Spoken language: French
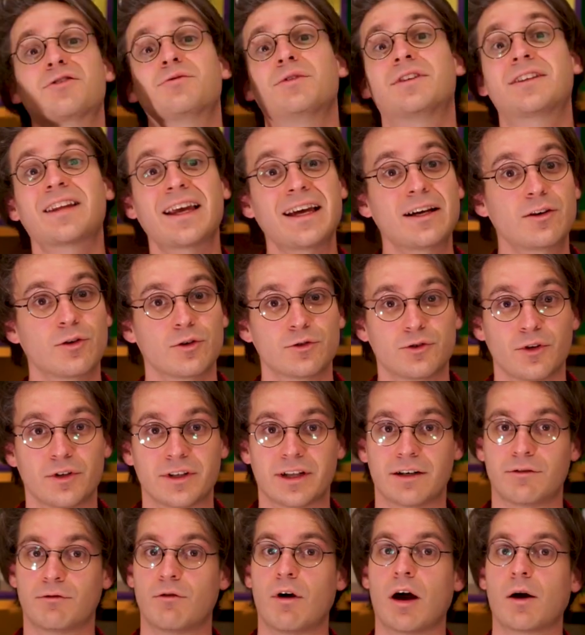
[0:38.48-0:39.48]
Je suis très content
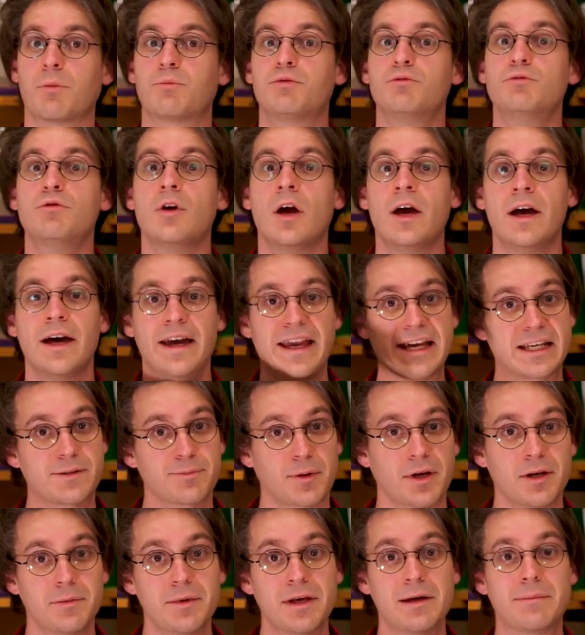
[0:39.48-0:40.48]
d'avoir pu
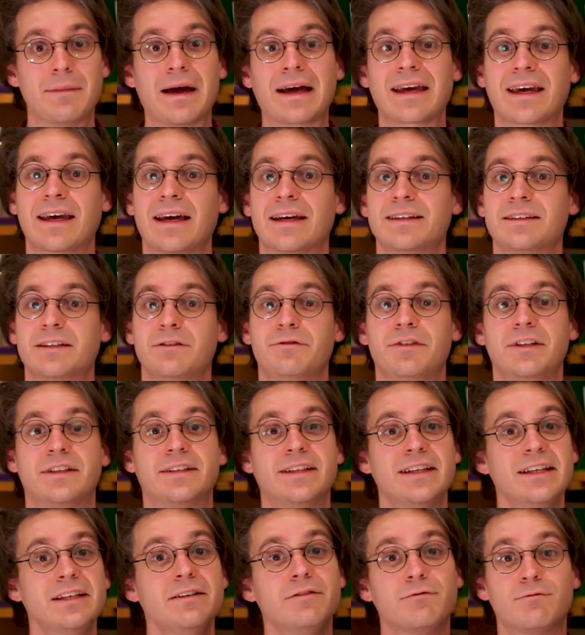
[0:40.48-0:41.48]
exprimer ma
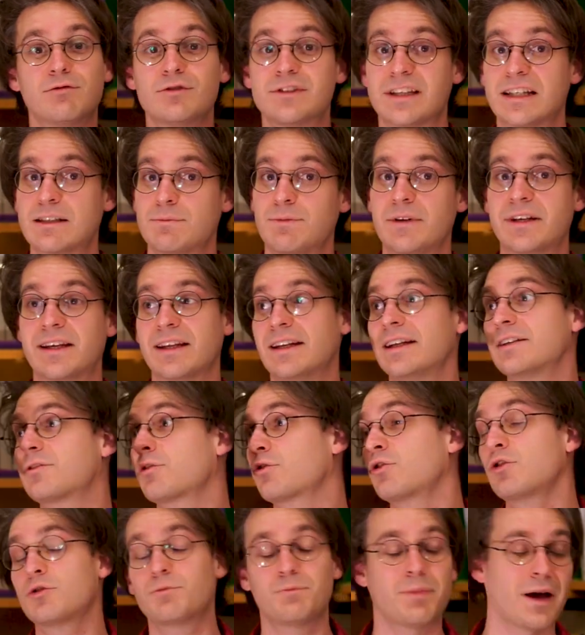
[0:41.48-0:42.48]
créativité, vous expliquer des
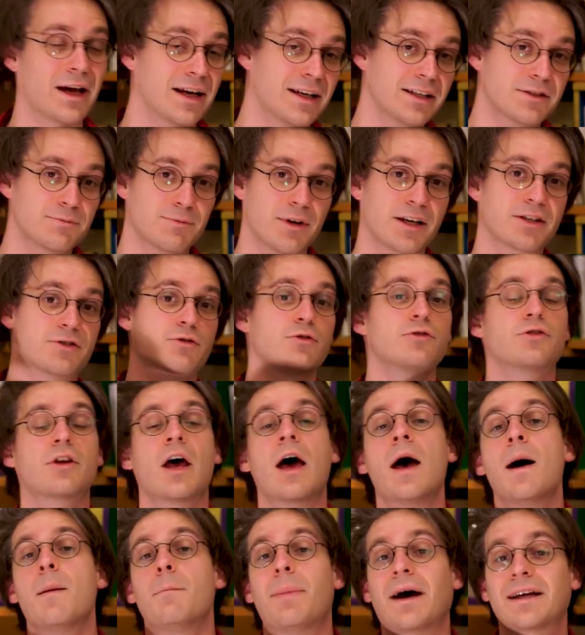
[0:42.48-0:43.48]
trucs, parler de plein de choses,
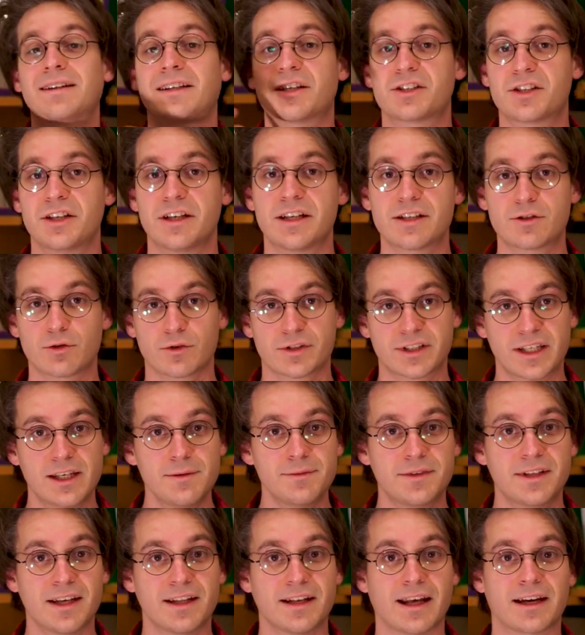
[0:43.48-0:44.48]
partager des choses qui
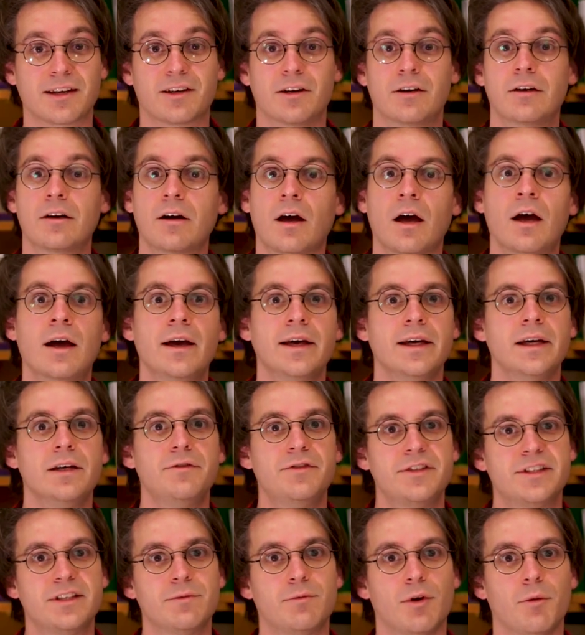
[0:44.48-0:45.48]
me tiennent à cœur, et
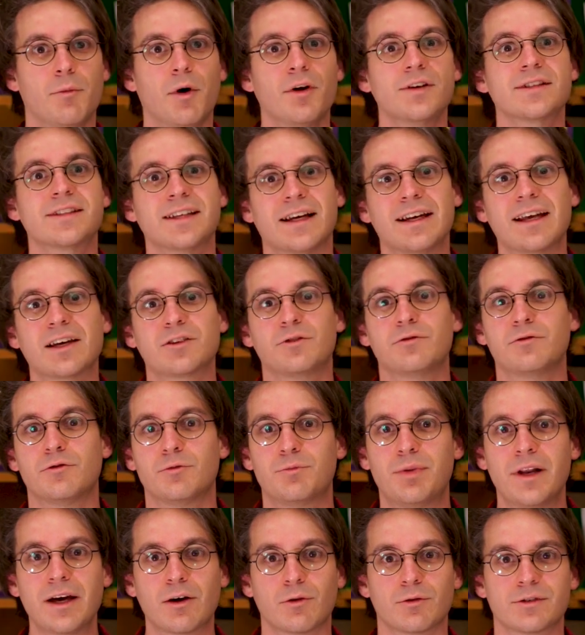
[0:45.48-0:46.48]
visiblement ça a l'air de vous
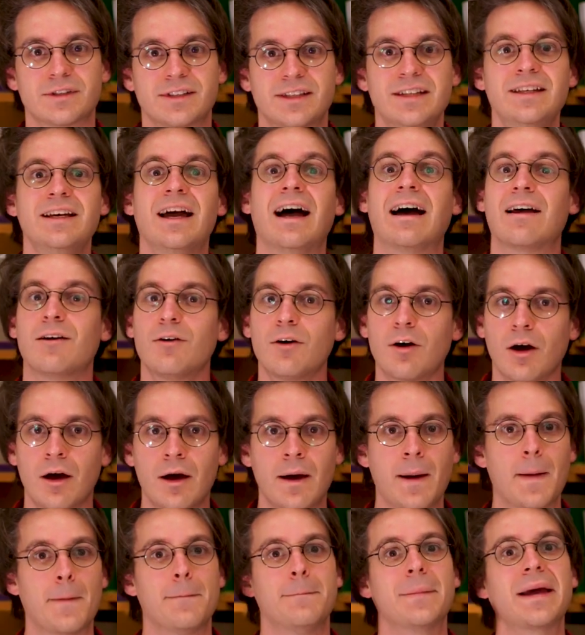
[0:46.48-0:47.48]
plaire aussi, alors
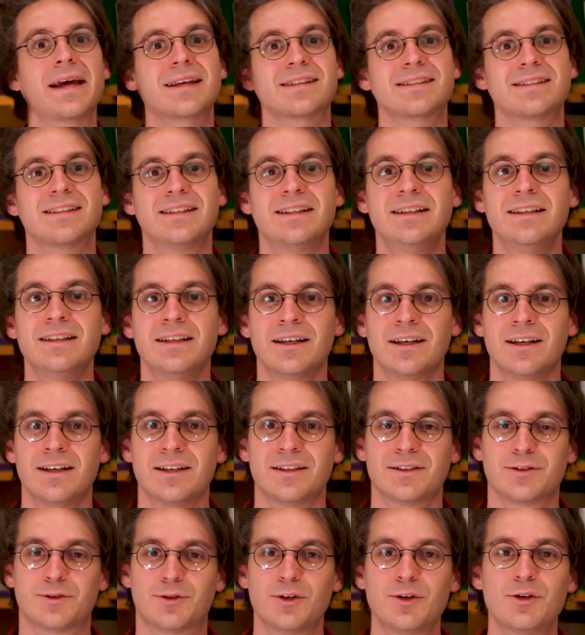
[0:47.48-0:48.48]
merci
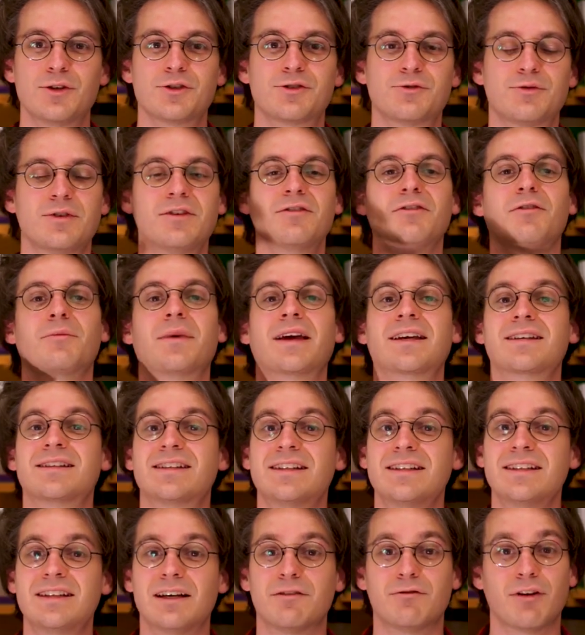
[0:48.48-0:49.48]
de le suivre,
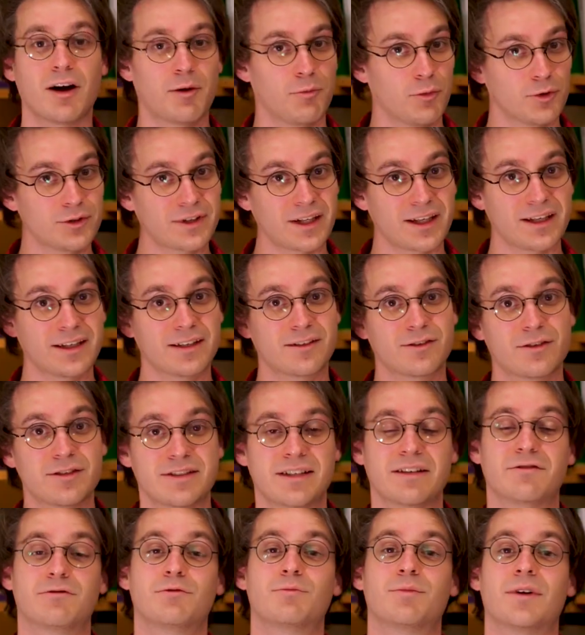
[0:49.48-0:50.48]
merci d'avoir montré que
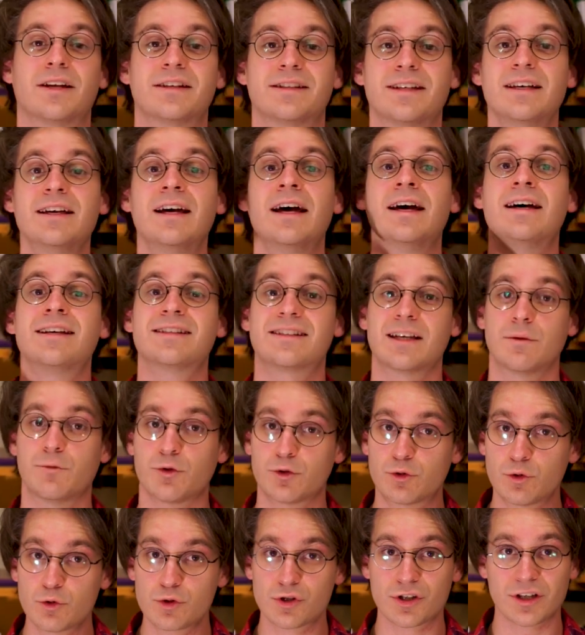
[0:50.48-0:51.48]
ça vous plaisait, ça
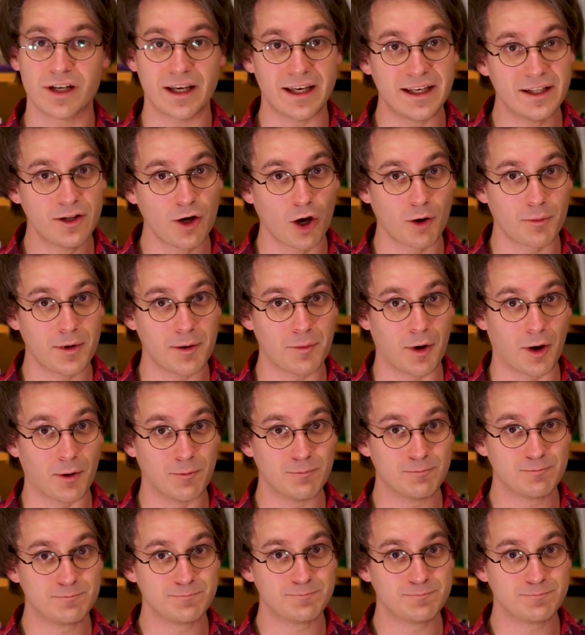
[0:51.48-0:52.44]
me touche énormément.